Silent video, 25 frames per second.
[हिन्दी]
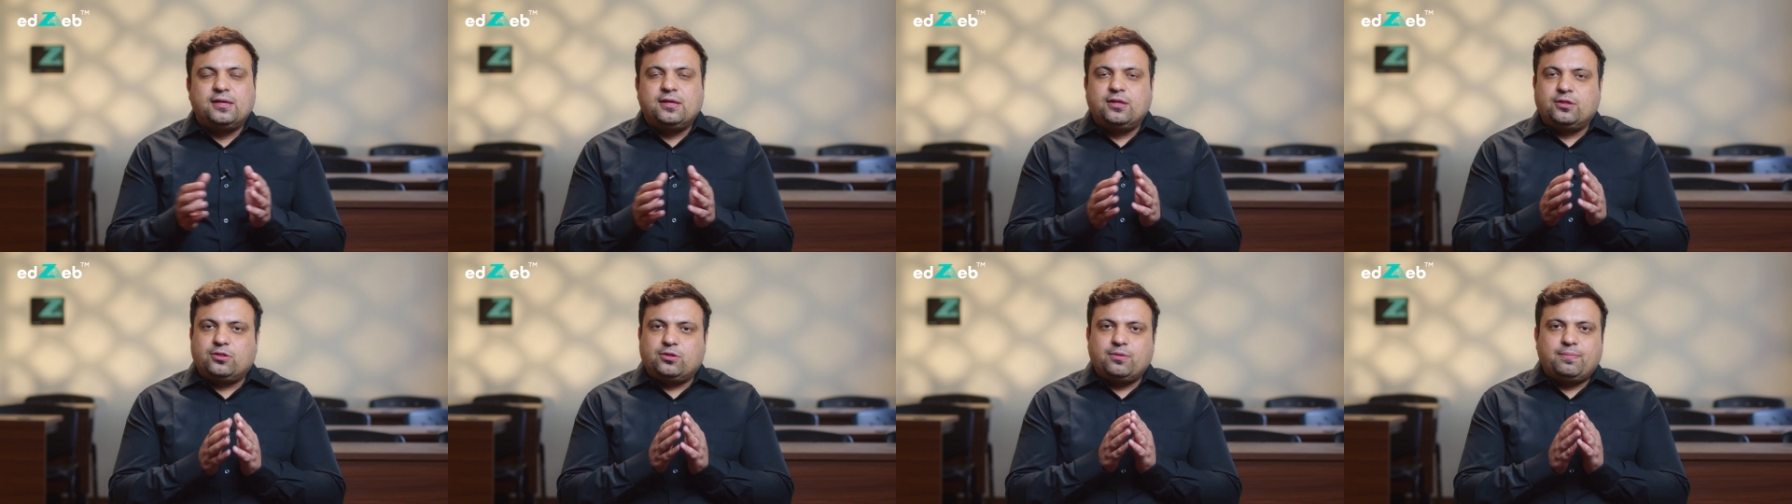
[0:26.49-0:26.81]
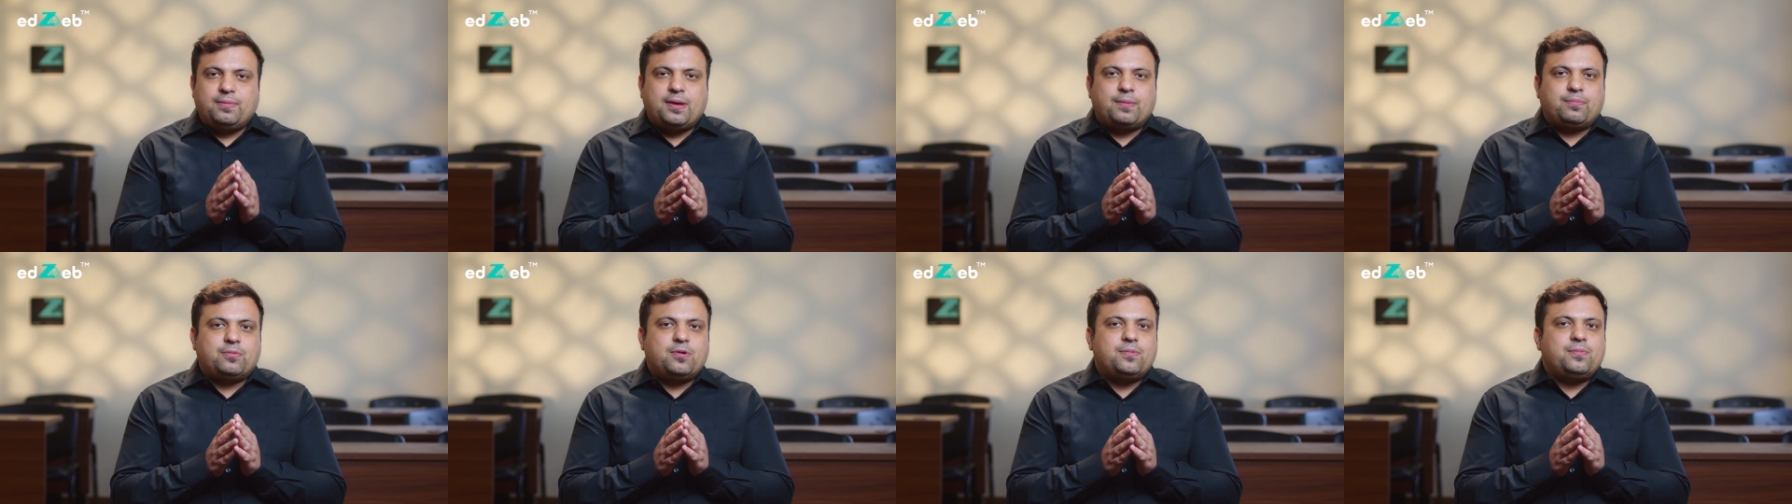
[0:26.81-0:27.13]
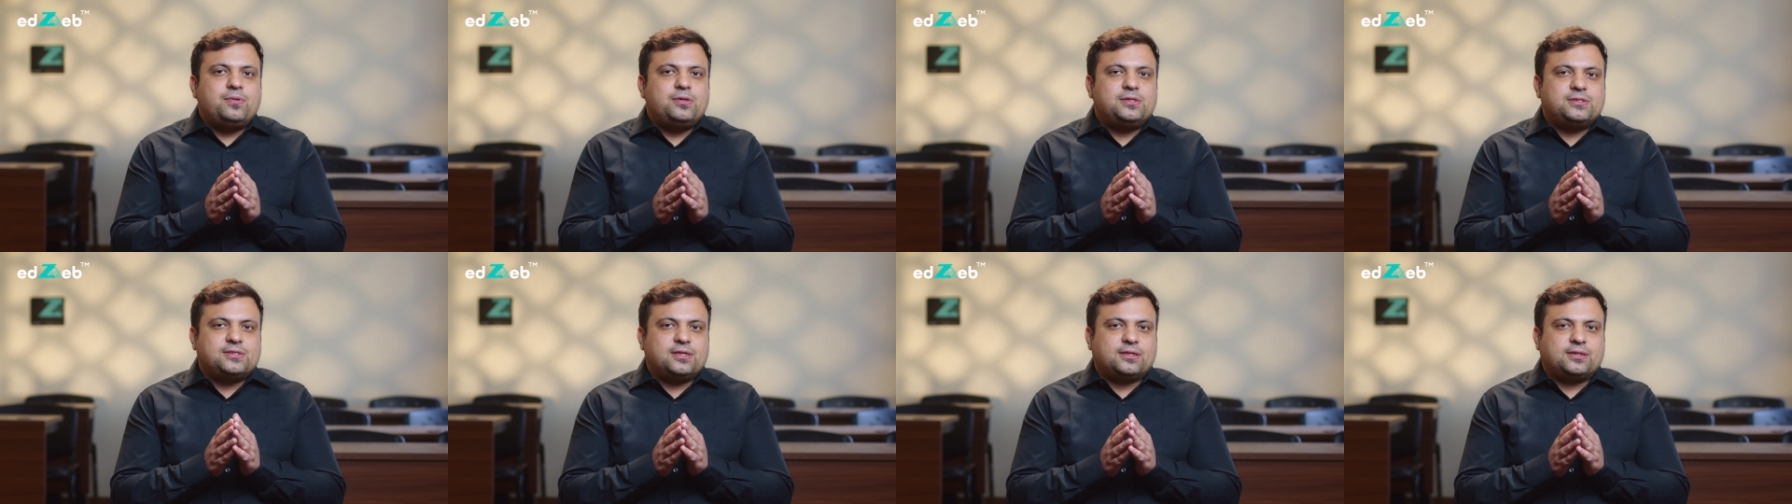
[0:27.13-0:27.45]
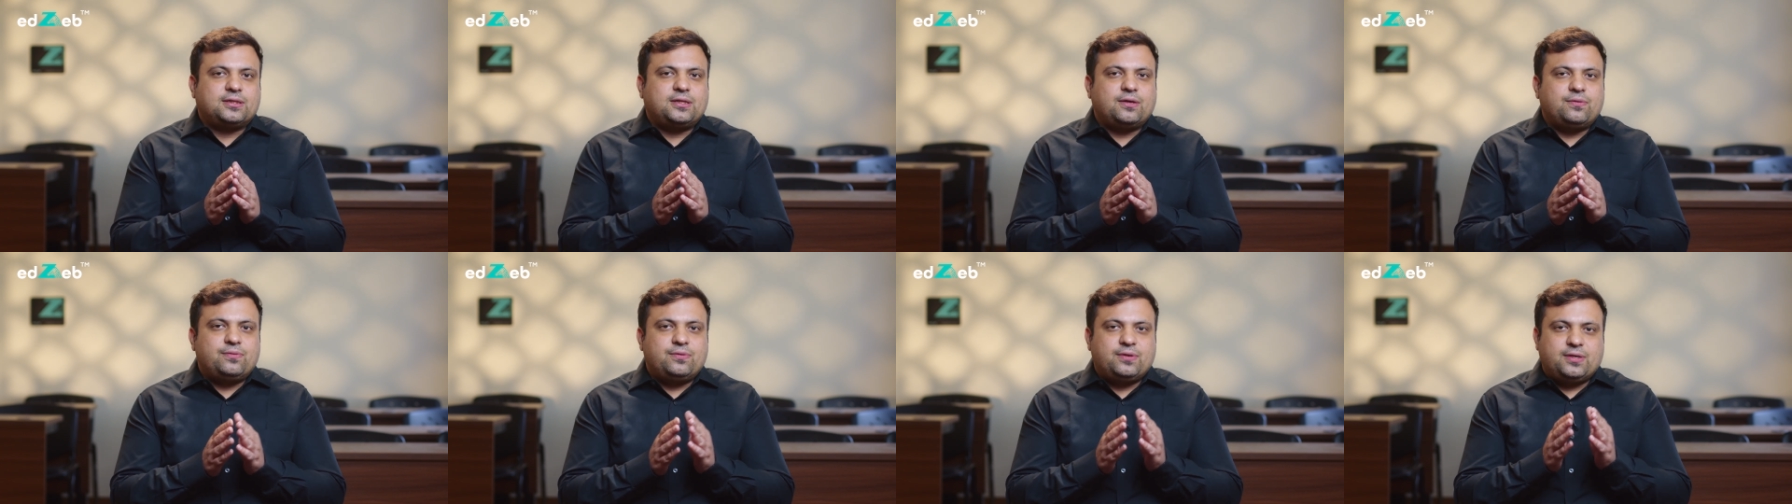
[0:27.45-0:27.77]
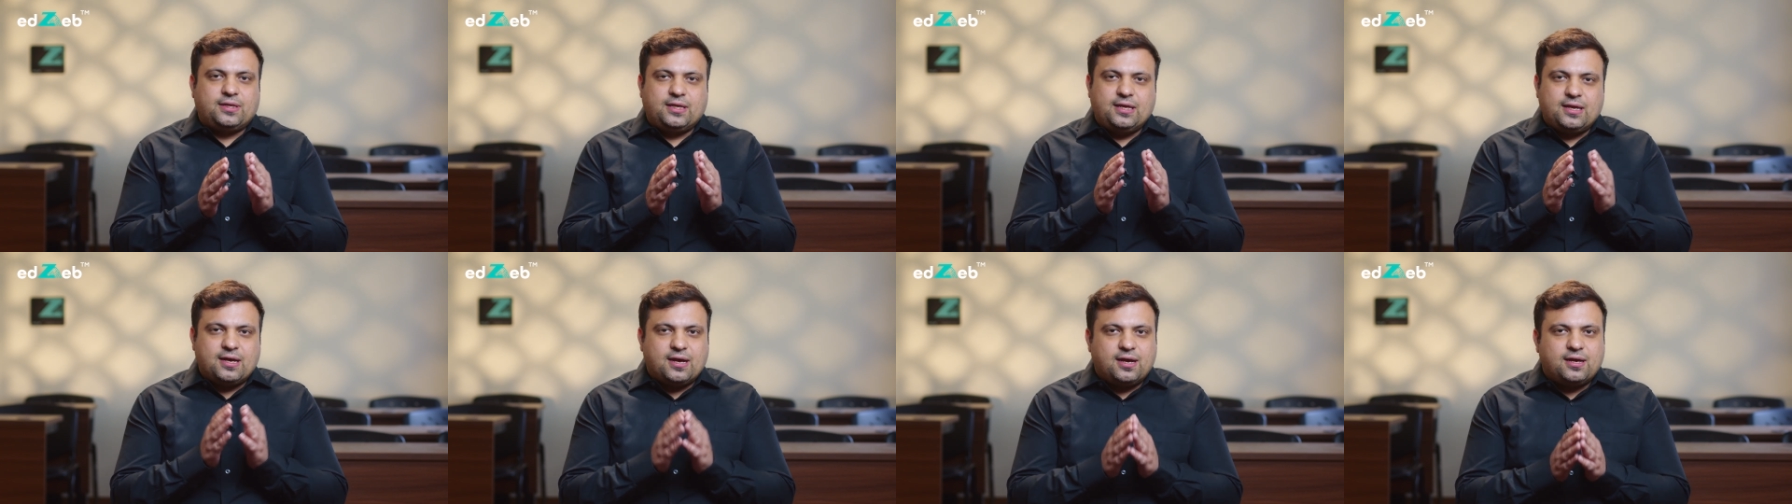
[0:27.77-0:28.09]
तो मैं आपको बोल सकता हूँ
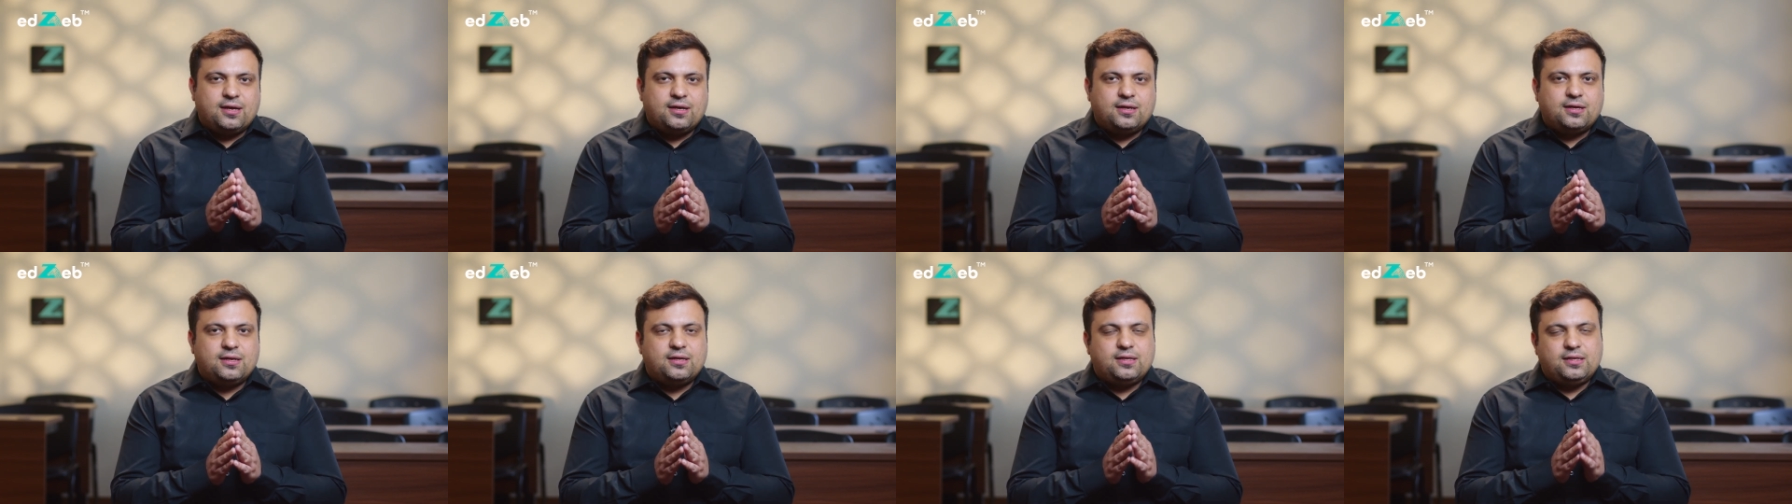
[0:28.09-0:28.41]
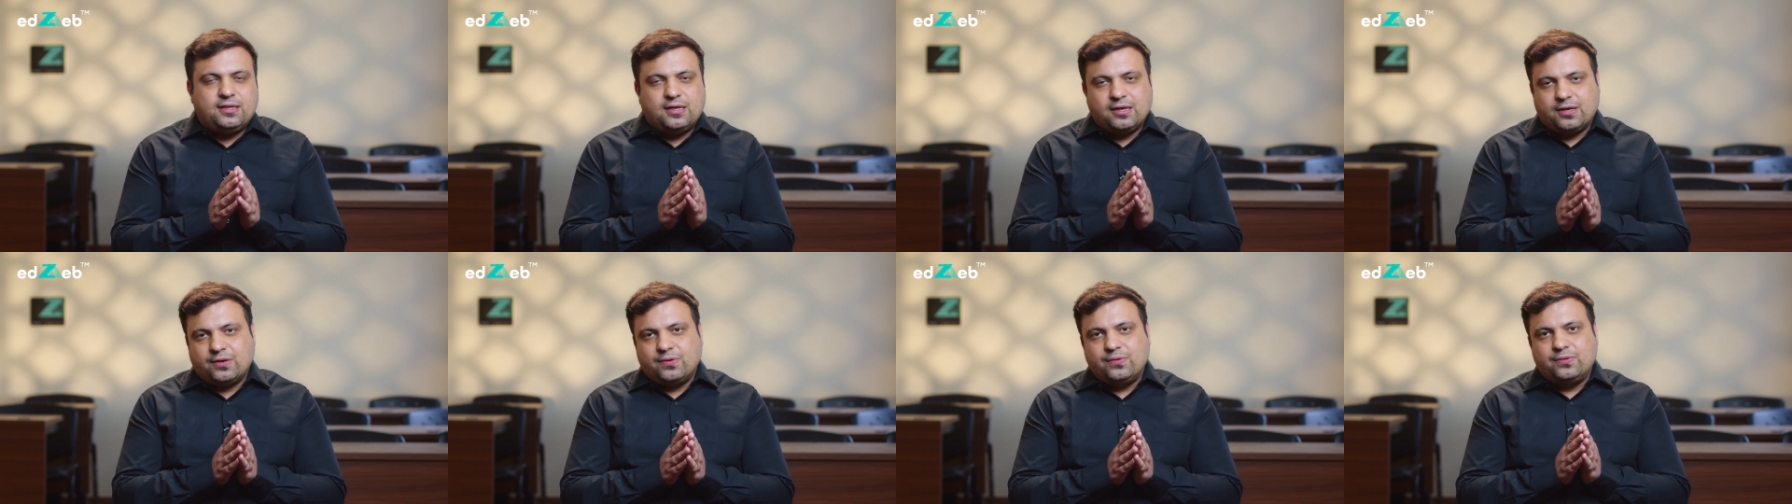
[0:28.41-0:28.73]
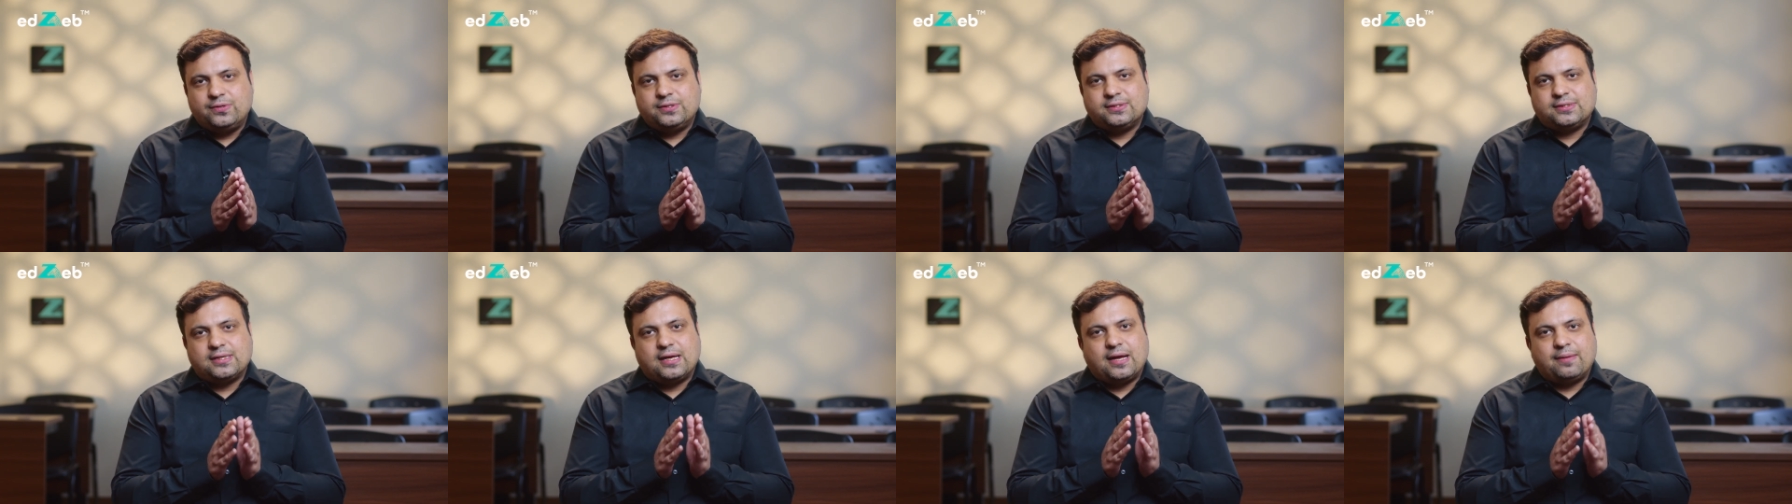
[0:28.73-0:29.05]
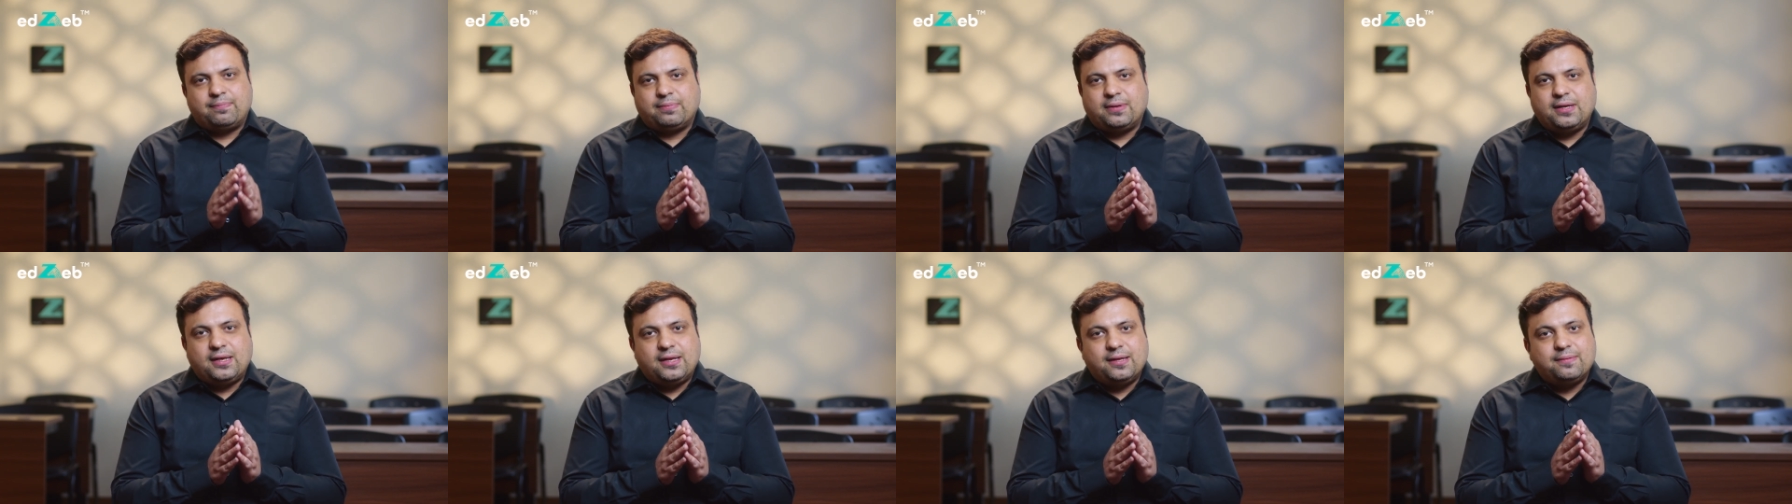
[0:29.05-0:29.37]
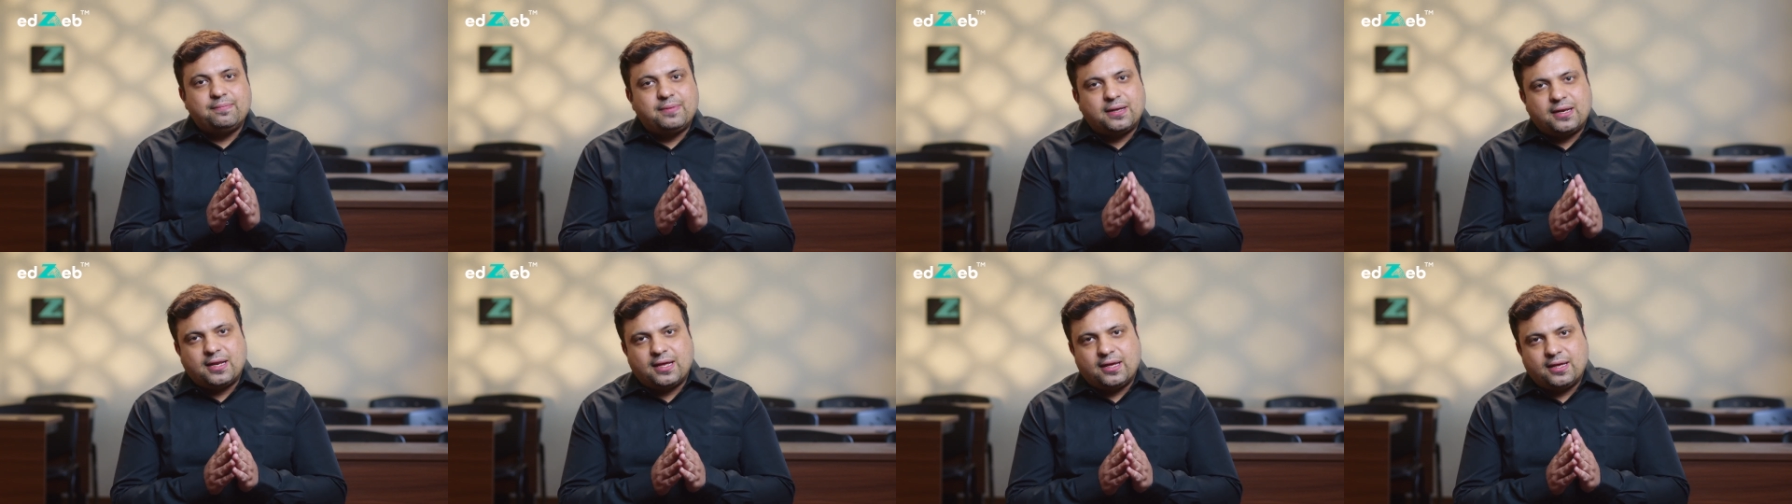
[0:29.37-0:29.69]
कि हाँ ये कोर्स आपके लिए
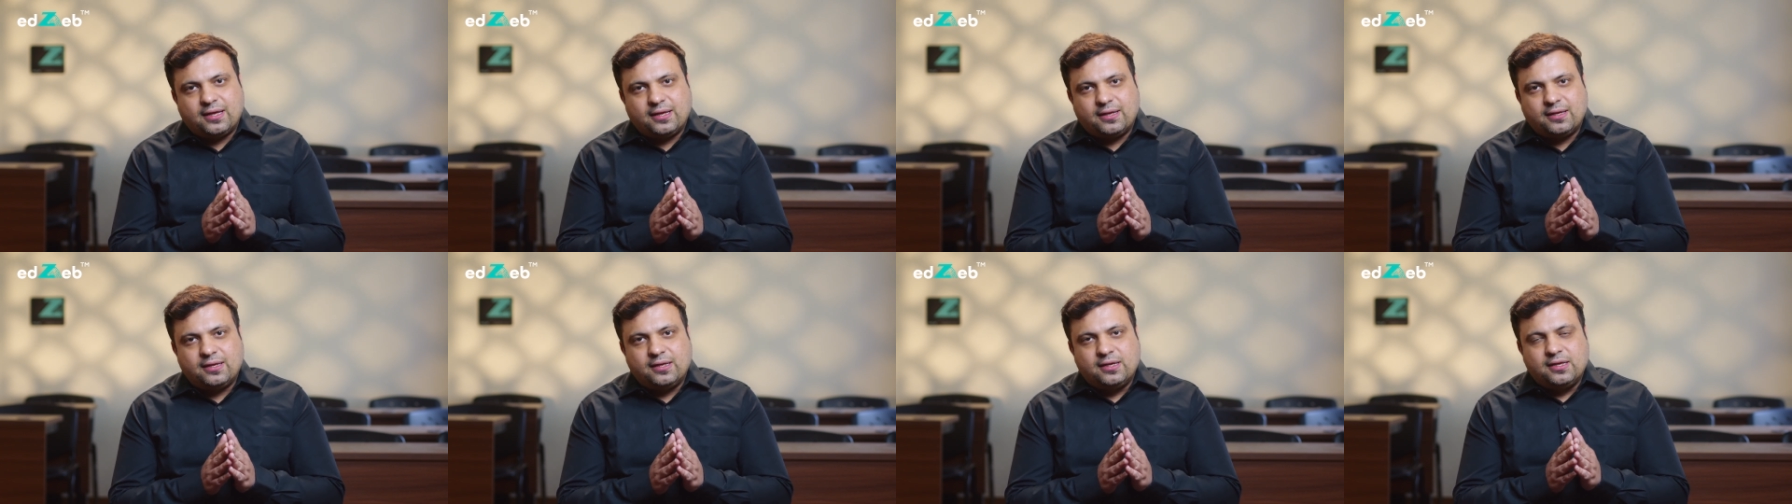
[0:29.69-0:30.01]
बना है